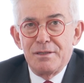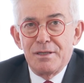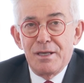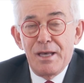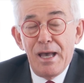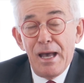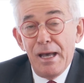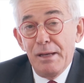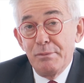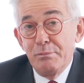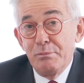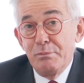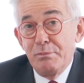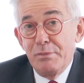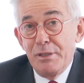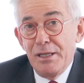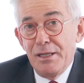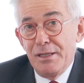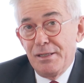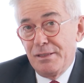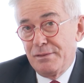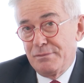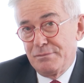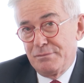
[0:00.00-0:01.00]

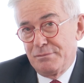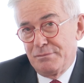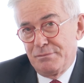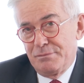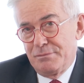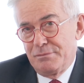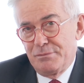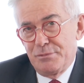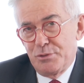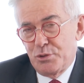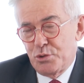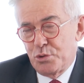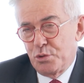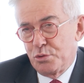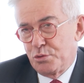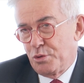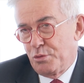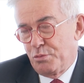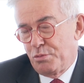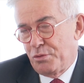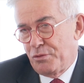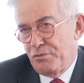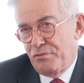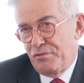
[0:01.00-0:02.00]
cambia sotto
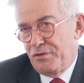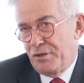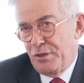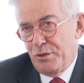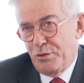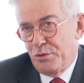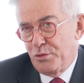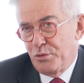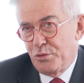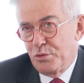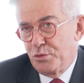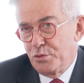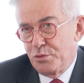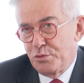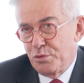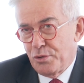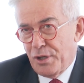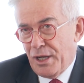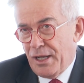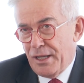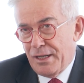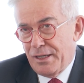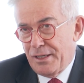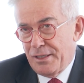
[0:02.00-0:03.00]
il profilo
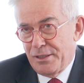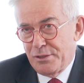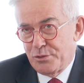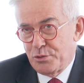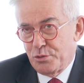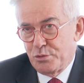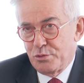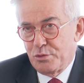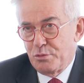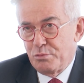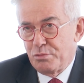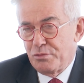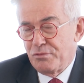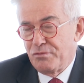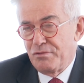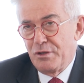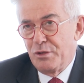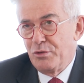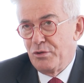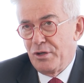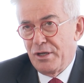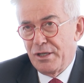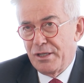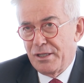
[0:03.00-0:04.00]
culturale, sotto il
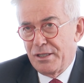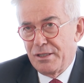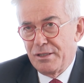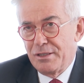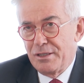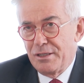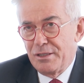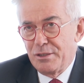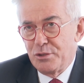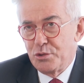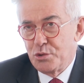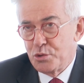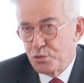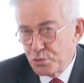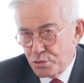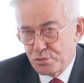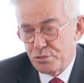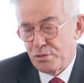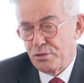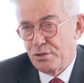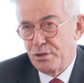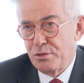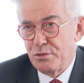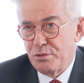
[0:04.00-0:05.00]
profilo anche del
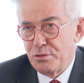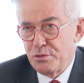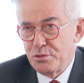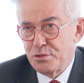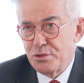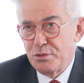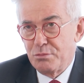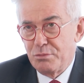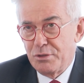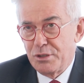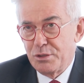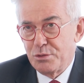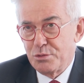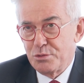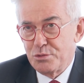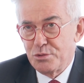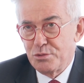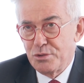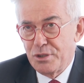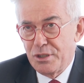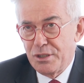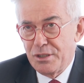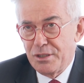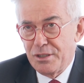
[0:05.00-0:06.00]
giusto riconoscimento
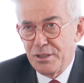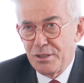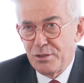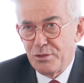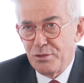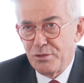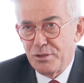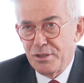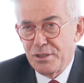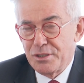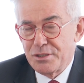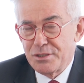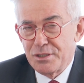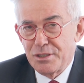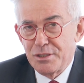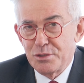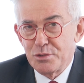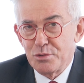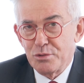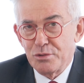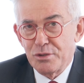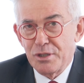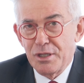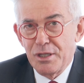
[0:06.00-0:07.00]
giuridico, nel
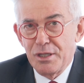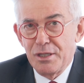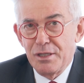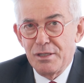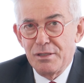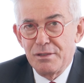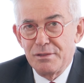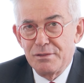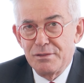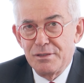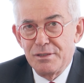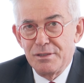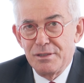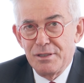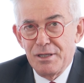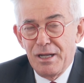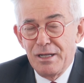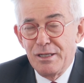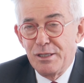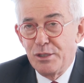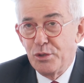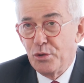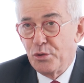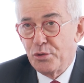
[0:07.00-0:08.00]
senso che eh,
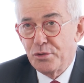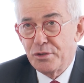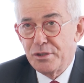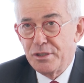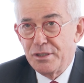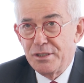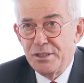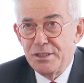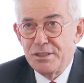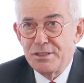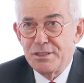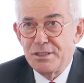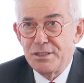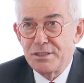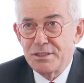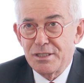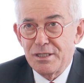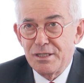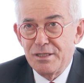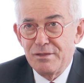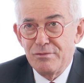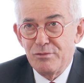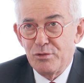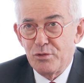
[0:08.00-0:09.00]
agli ordini si
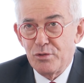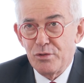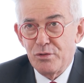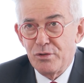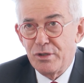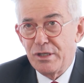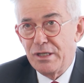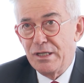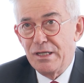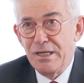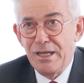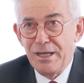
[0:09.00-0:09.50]
iscrivono i